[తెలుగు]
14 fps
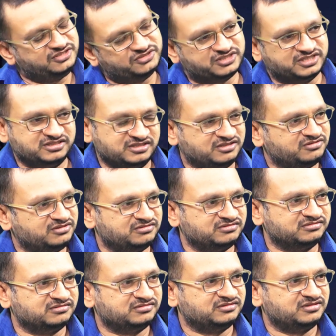న్యూస్
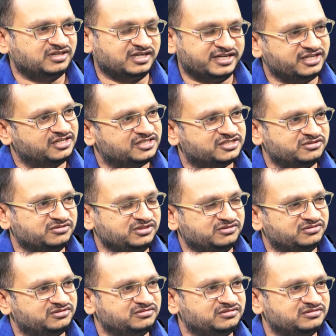అవునవును ఓకే ఆర్టికల్స్
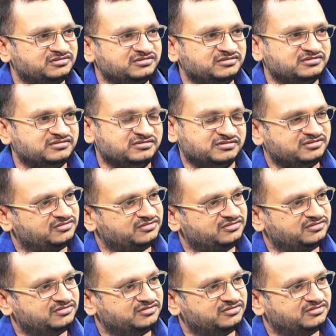న్యూస్ ఓకే ఓకే